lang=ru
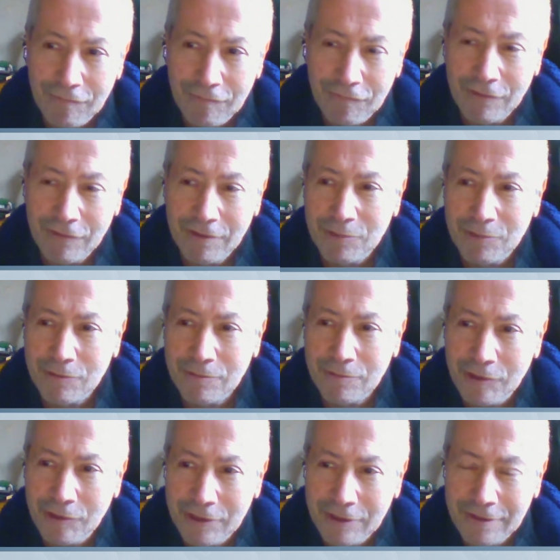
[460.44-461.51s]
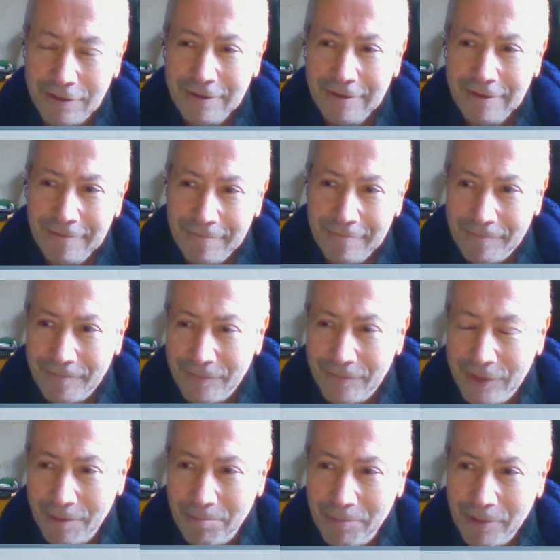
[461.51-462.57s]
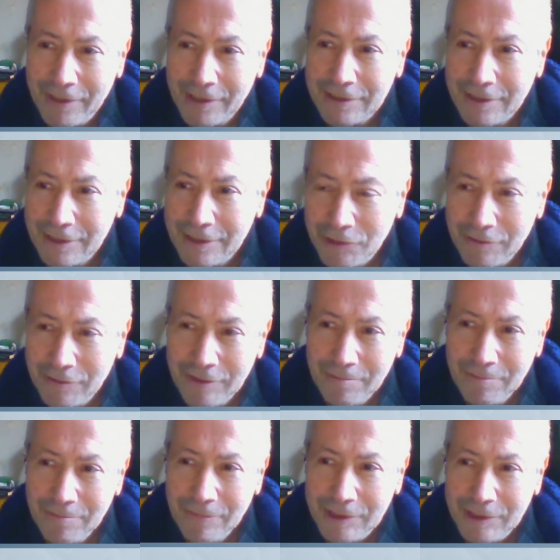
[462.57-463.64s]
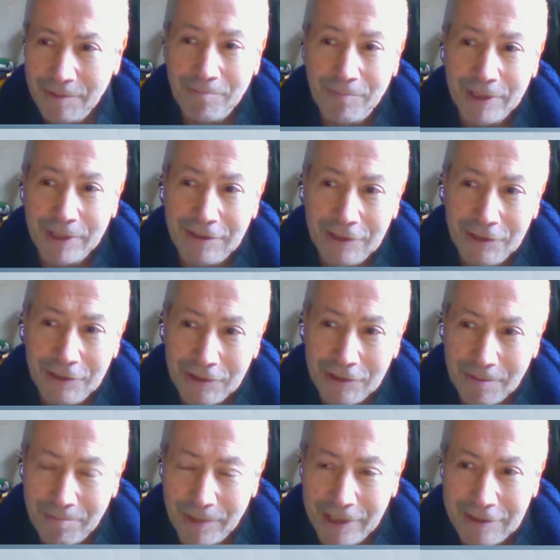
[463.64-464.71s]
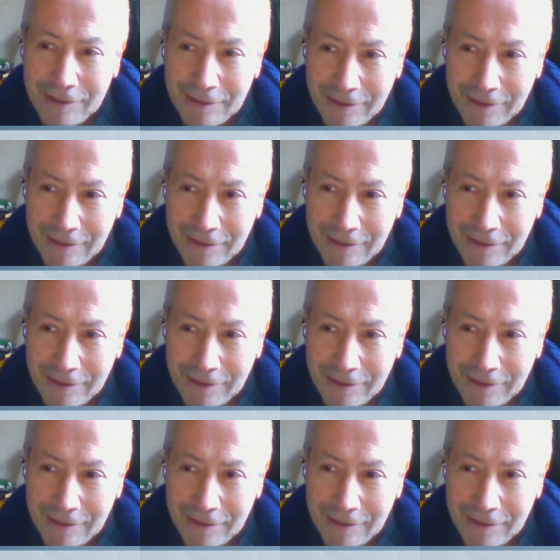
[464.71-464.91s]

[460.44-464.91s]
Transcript: в коем случае не показать, что им симпатична политика